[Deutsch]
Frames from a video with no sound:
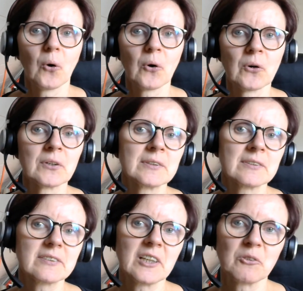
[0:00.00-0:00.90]

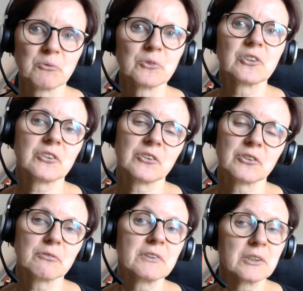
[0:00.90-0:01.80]
Und dann wünsche ich euch
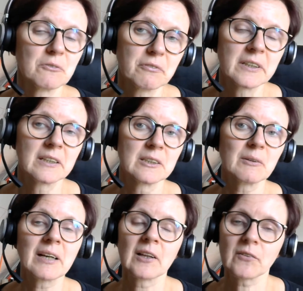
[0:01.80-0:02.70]
auf jeden Fall
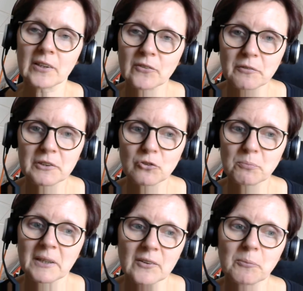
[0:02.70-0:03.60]
ganz, ganz viel
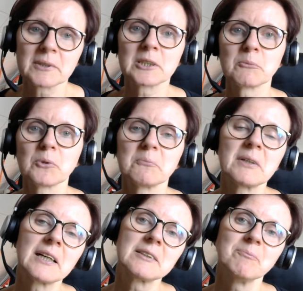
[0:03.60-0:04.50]
Spaß bei dem
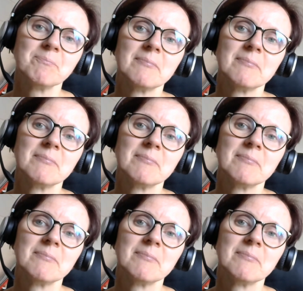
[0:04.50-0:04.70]
Roman.